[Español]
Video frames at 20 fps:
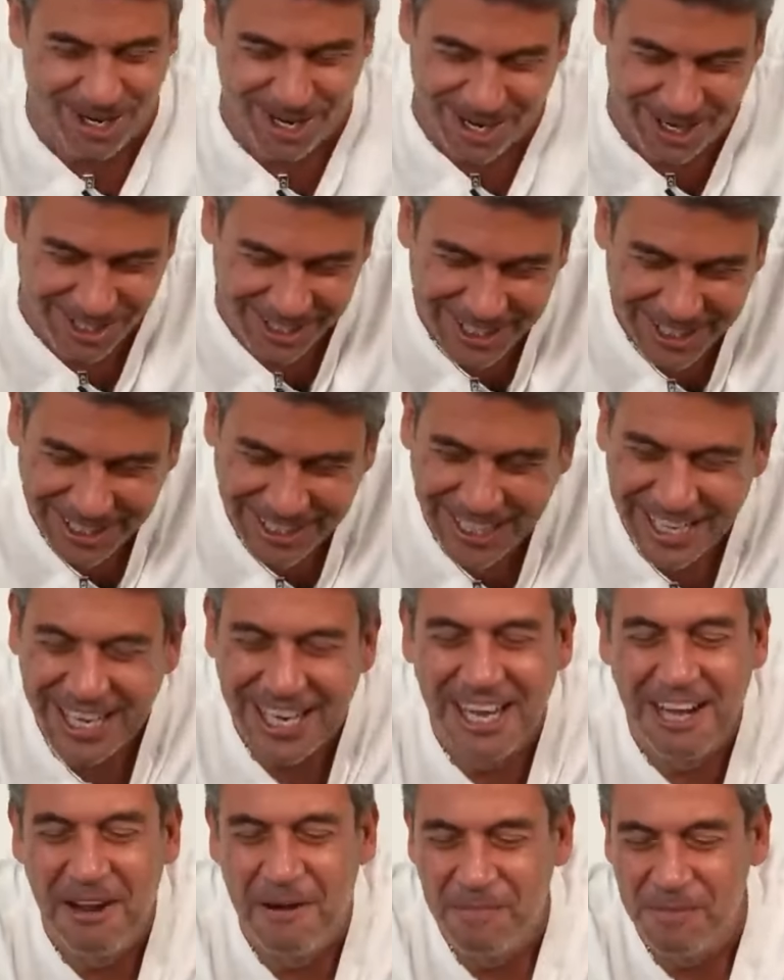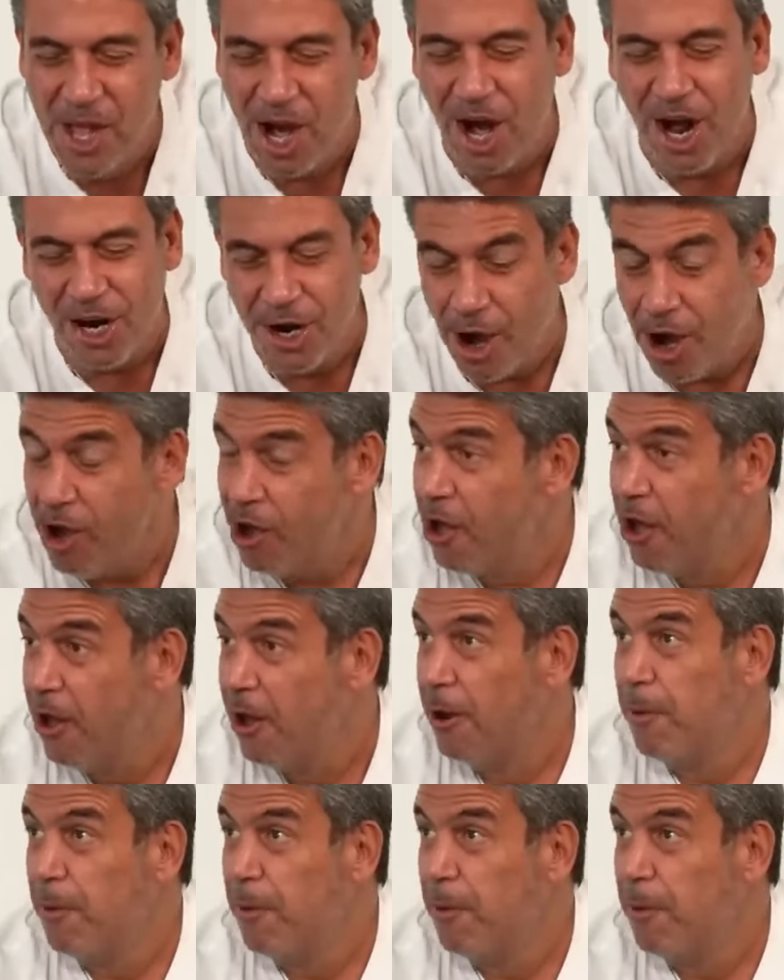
No, no. No, no.